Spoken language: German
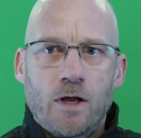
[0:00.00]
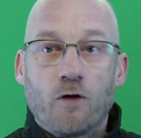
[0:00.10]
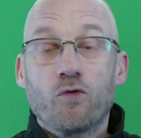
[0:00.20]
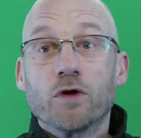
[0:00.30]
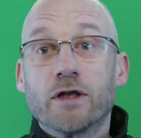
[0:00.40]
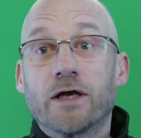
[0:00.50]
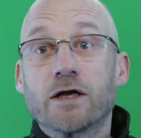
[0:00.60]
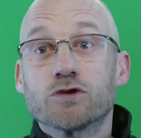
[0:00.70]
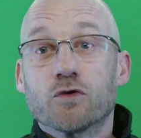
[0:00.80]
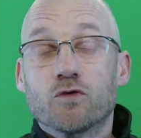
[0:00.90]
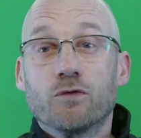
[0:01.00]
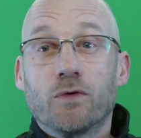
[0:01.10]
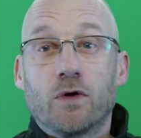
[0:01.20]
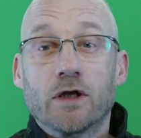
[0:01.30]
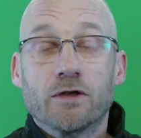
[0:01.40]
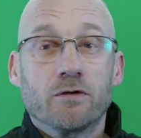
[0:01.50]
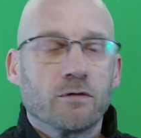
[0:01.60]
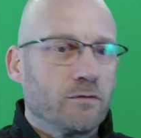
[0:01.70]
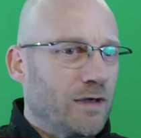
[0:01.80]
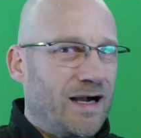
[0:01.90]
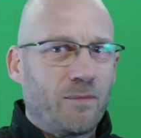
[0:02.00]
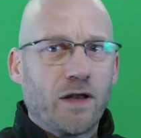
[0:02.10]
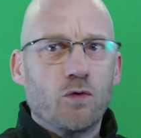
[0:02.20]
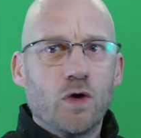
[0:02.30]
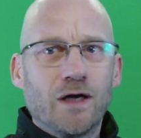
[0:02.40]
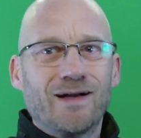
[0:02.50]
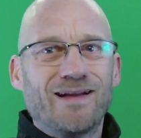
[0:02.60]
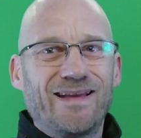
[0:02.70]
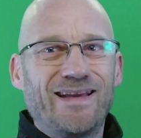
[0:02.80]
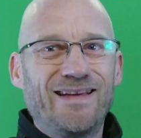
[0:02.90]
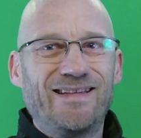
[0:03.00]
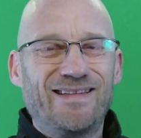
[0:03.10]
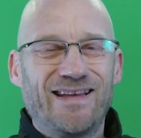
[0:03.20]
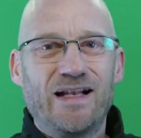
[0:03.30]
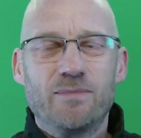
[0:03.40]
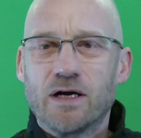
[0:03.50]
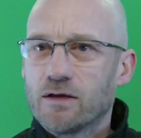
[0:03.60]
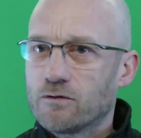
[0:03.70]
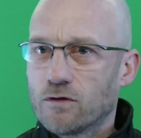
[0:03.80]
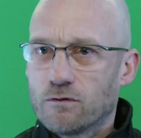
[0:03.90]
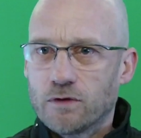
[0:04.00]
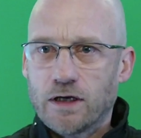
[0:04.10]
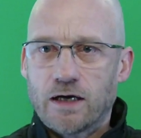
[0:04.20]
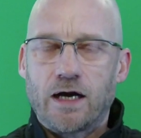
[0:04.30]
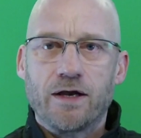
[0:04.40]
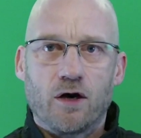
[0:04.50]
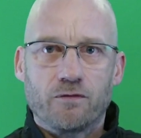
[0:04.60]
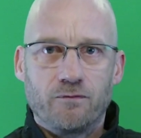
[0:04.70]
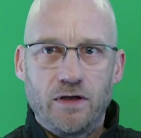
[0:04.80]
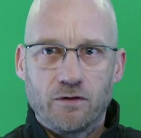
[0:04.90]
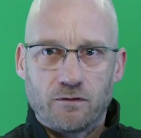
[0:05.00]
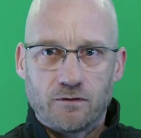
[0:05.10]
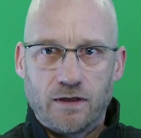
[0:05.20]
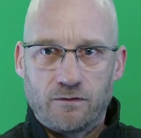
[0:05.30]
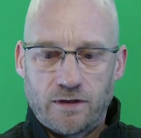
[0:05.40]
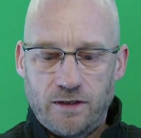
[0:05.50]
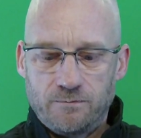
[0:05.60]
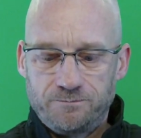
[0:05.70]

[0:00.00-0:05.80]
Aufgrund der Datenschutzgrundverordnung, aber nur ich selber, sonst wird da keiner auf dem Video zu sehen sein.